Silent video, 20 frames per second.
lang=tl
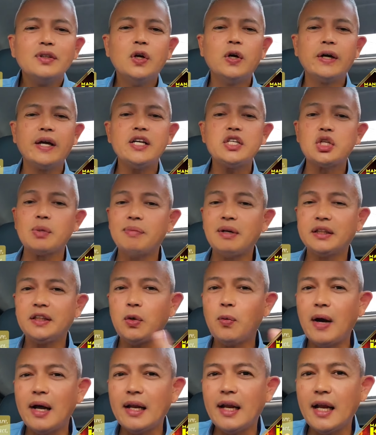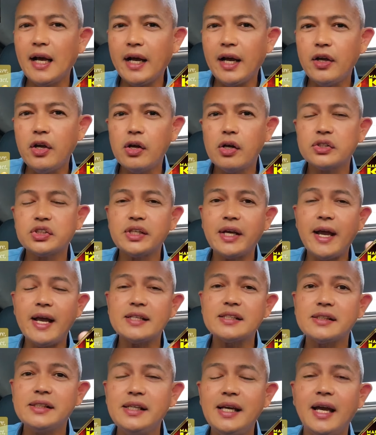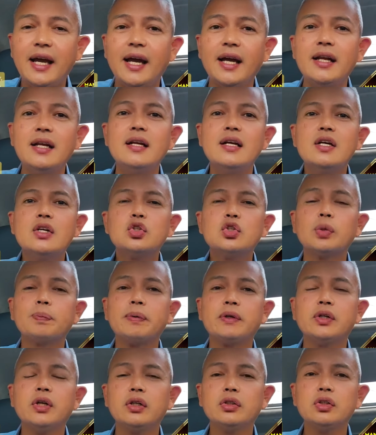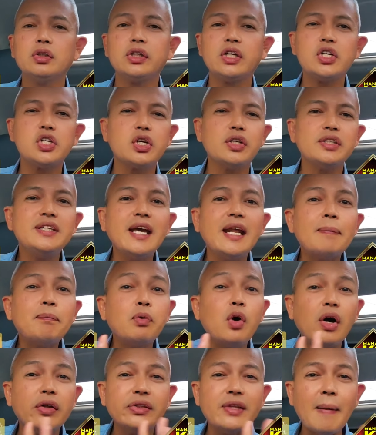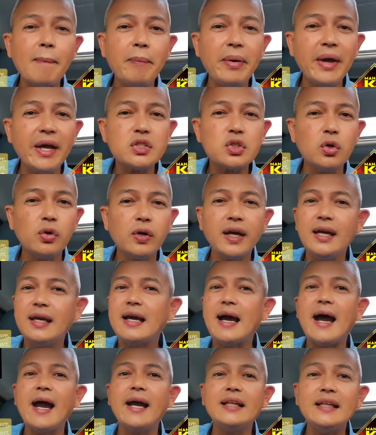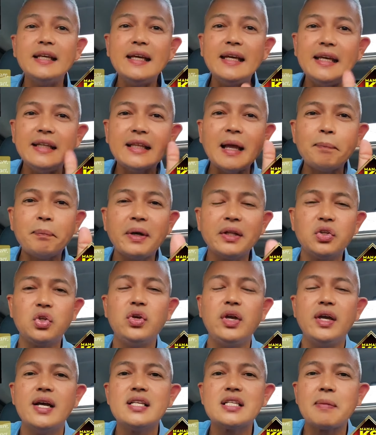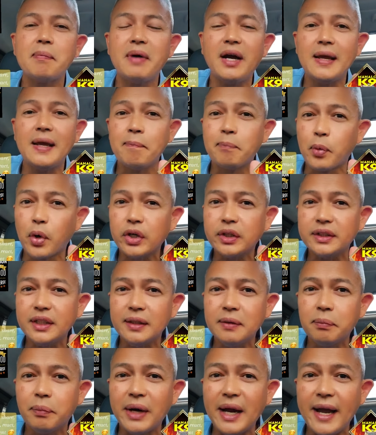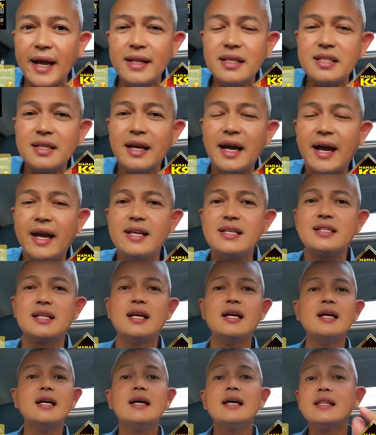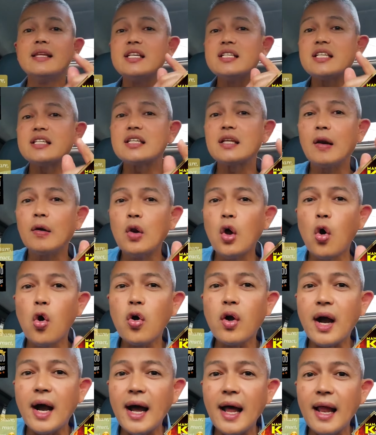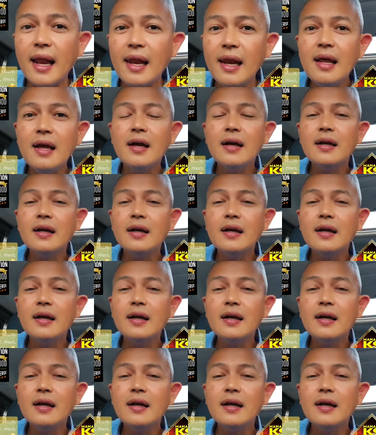Okay, so magtiwala lang kayo sa SDN, Superdog Nutrition. Yan na po ang the best. Okay, kahit itapat nyo yan sa mga imported brands, guys. This is local